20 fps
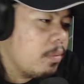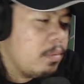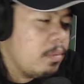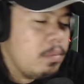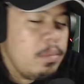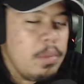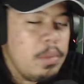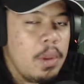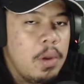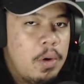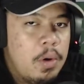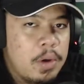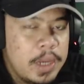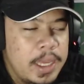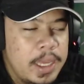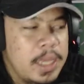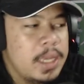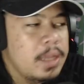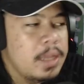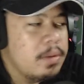oke okay
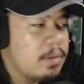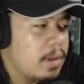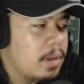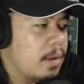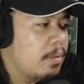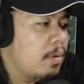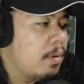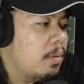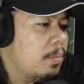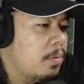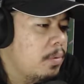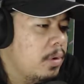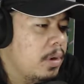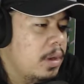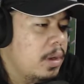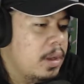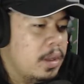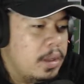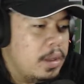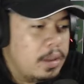gitu ya walaupun
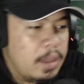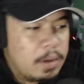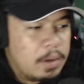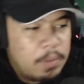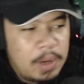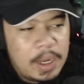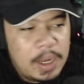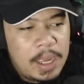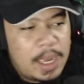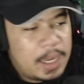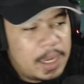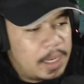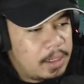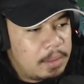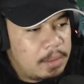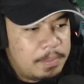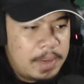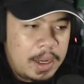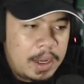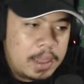ya gue nggak akan
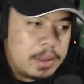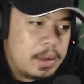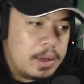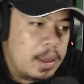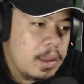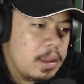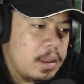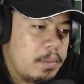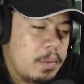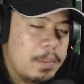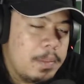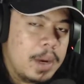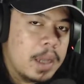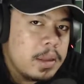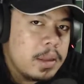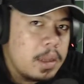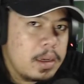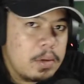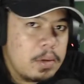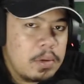ngebahas lagi pembahasan
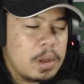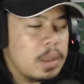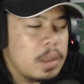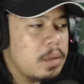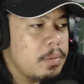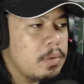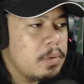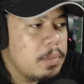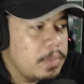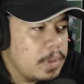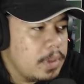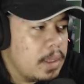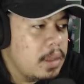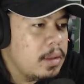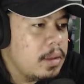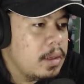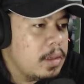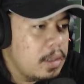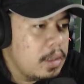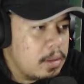yang udah sebelumnya
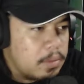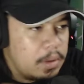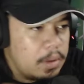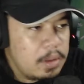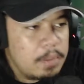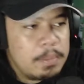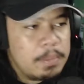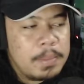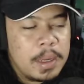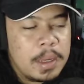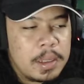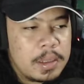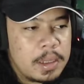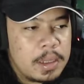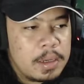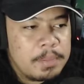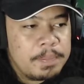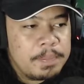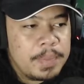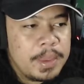jadi itu hanya pembahasan
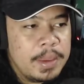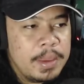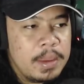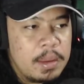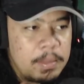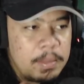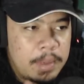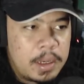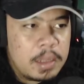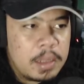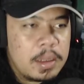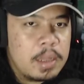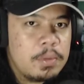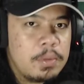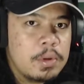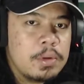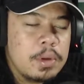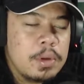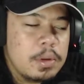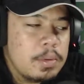pada saat
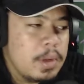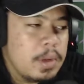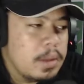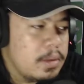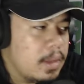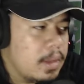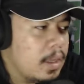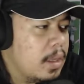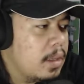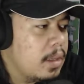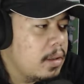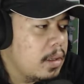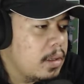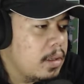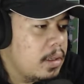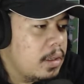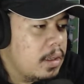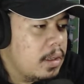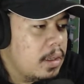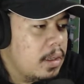waktu itu aja jadi
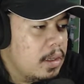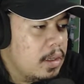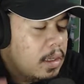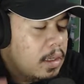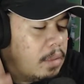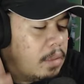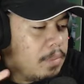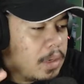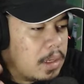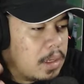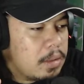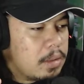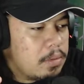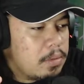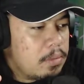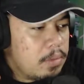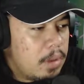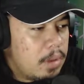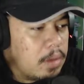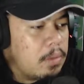ibaratnya tuh
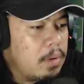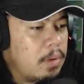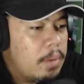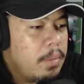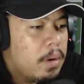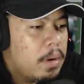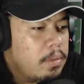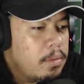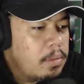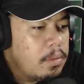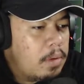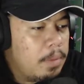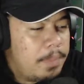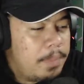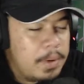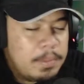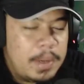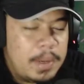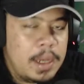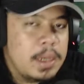ya gue mau open
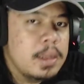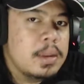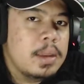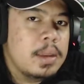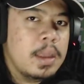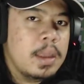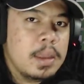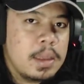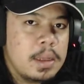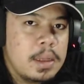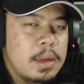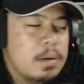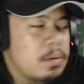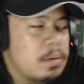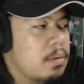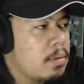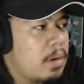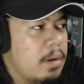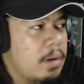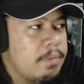minded lagi lah untuk
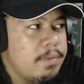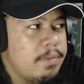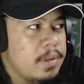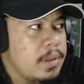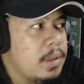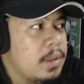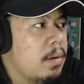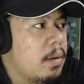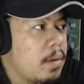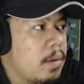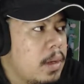gravity. oke okay?